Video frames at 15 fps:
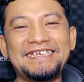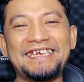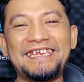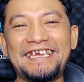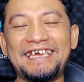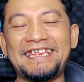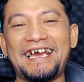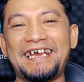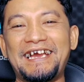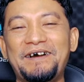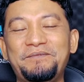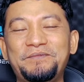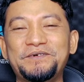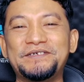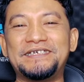sedikit
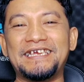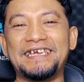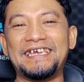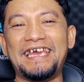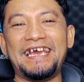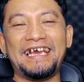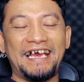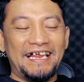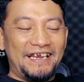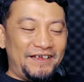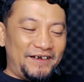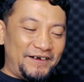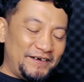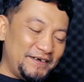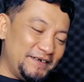agak pusing ya
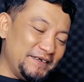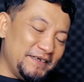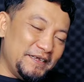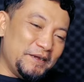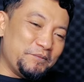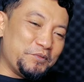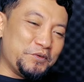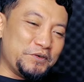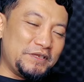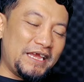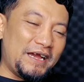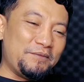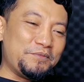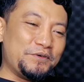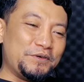kalau
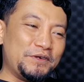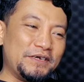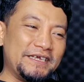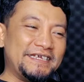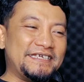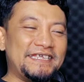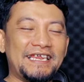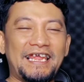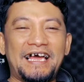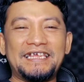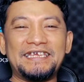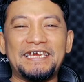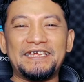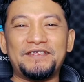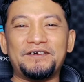punya burung
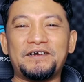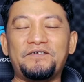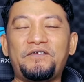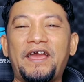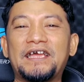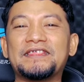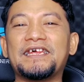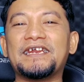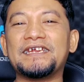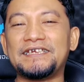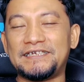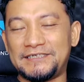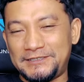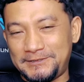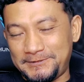istilahnya itu
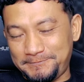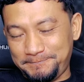kefekteran.